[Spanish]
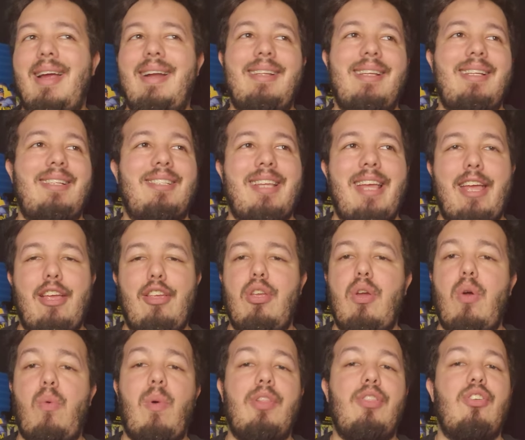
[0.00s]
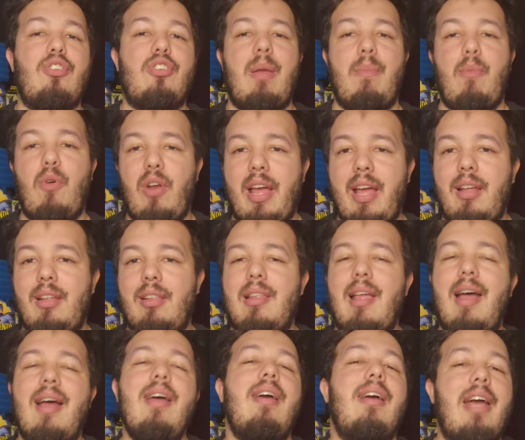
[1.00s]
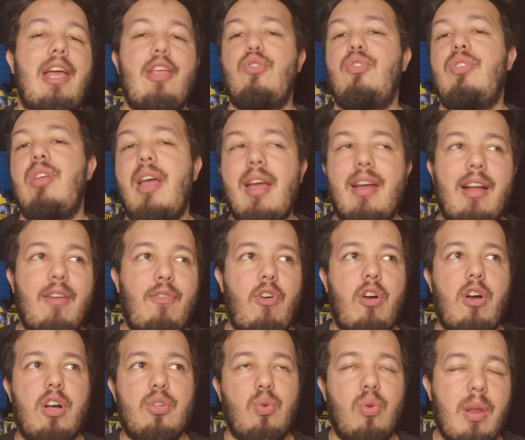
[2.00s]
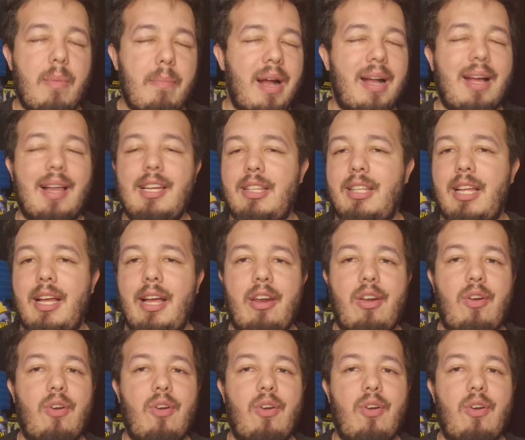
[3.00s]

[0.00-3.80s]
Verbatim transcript: el diseño, cuando se molesta. Yo sé que el fuego azul es más caliente que el